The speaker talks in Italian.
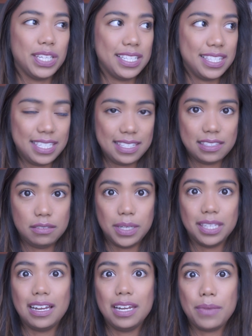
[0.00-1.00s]

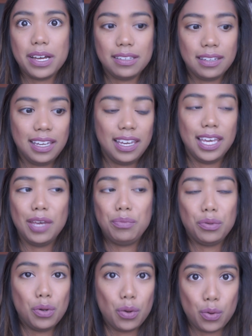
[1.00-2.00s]
tantissime, dalle marche
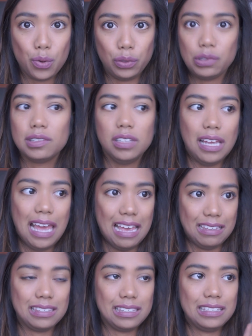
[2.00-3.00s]
più low cost,
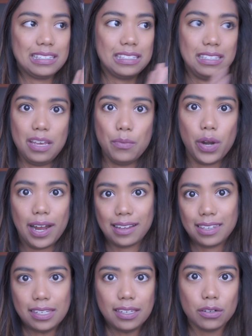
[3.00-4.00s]
Essence,
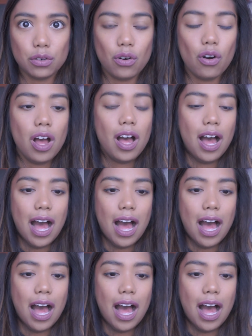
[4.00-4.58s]
Deborah, Kiko,